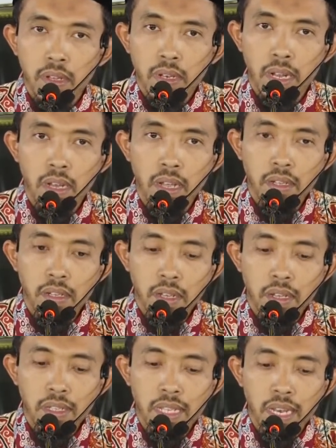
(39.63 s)
Dan
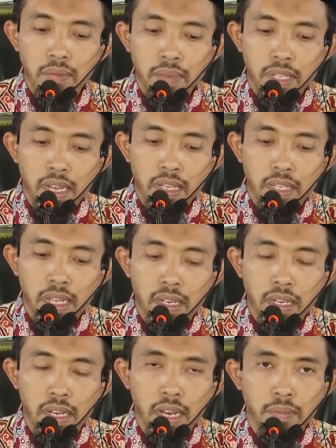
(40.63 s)
Allah telah menjelaskan
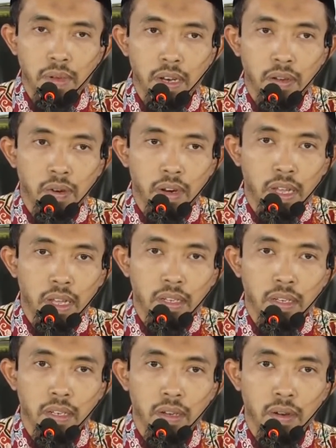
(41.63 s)
di dalam
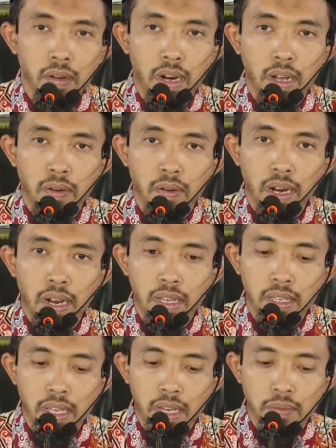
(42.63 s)
Al-Qur'an orang-orang
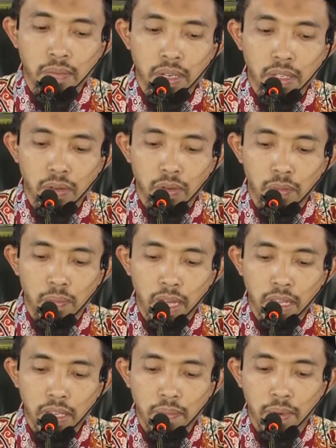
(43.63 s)
yang
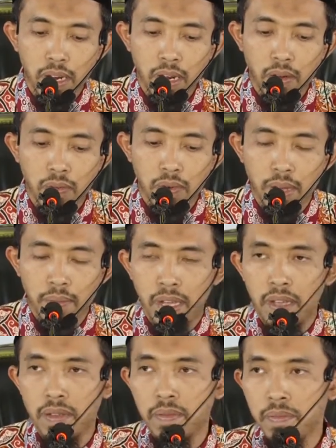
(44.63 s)
menyerupai para
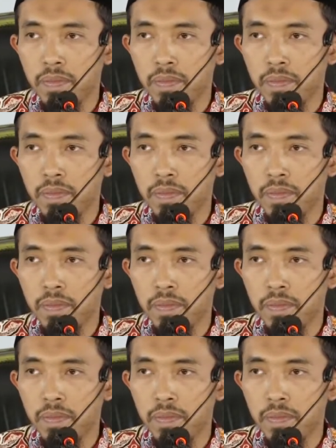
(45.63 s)
ulama.